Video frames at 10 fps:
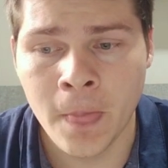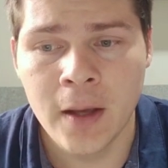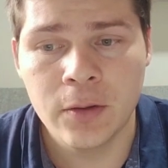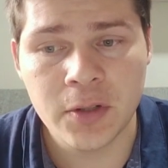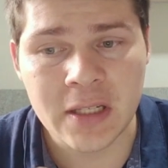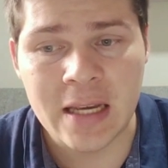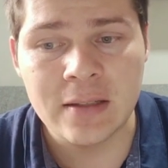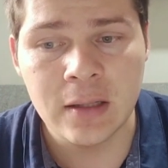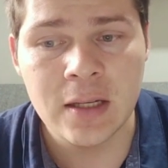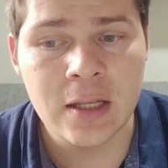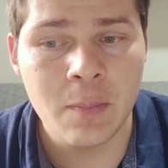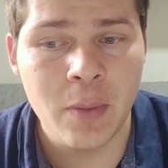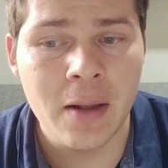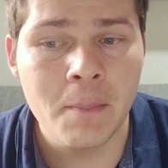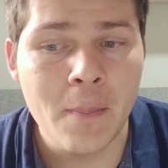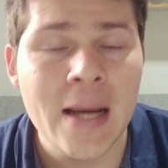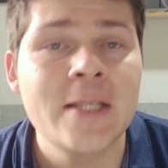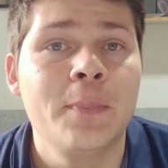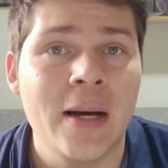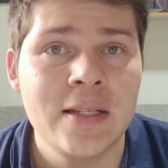Entonces, este es el plan
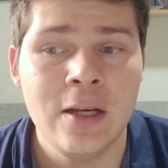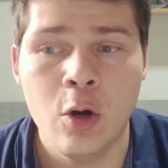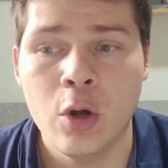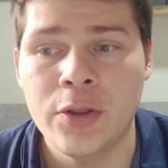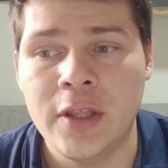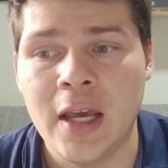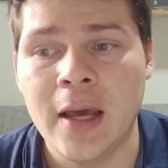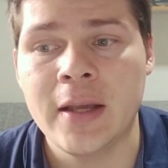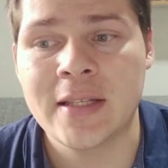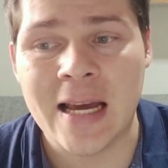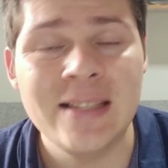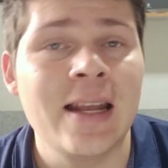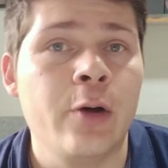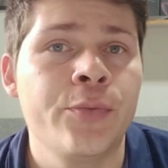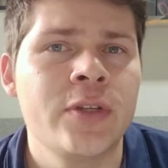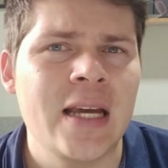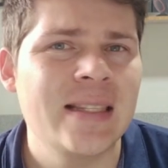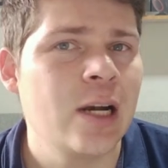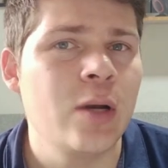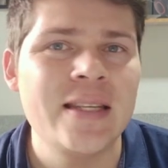más básico de SiteGround.
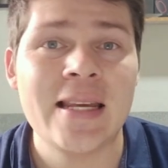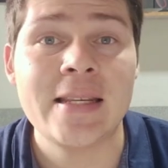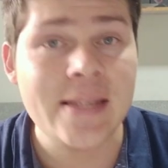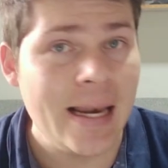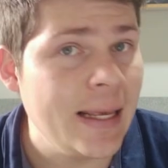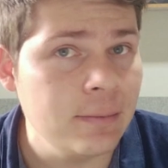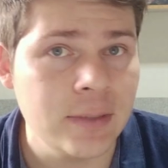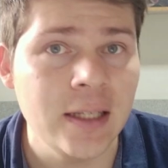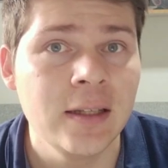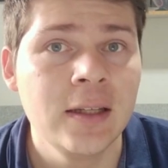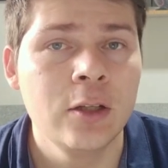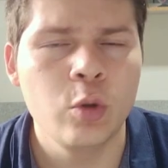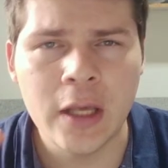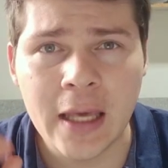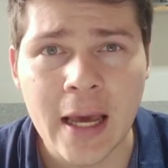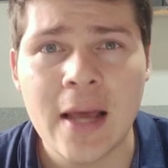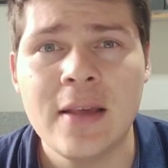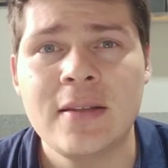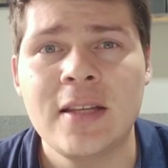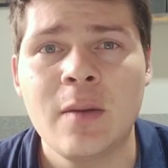SiteGround es excelente no hay queja de
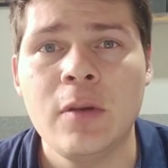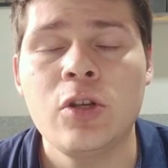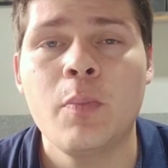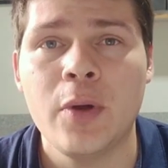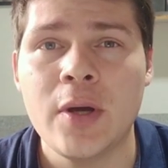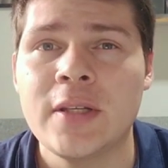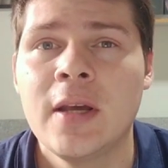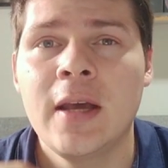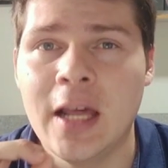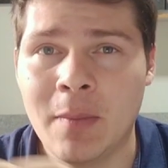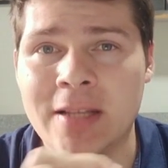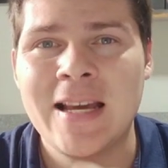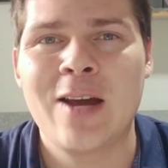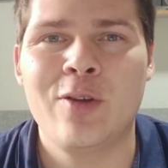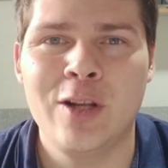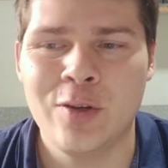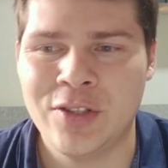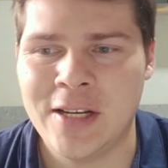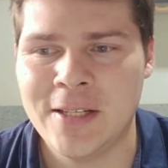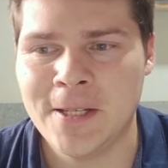este servicio, pero es el más caro de los
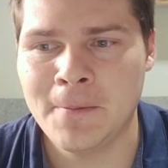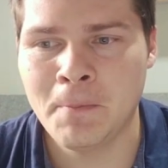tres.